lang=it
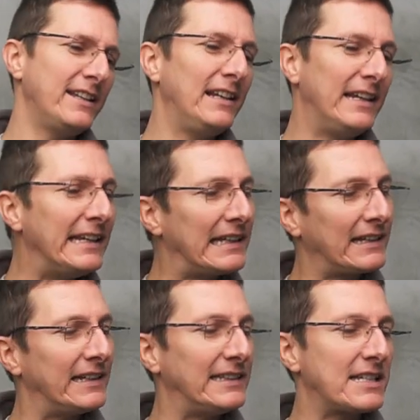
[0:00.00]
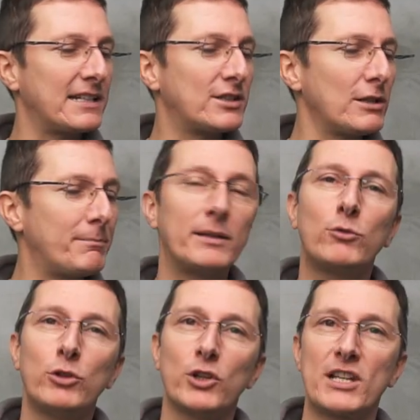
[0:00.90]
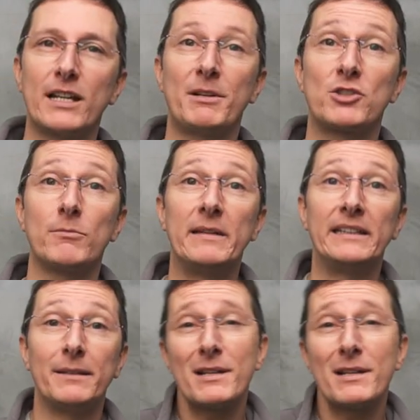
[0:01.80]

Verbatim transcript: il link in descrizione per curiosare maggiormente,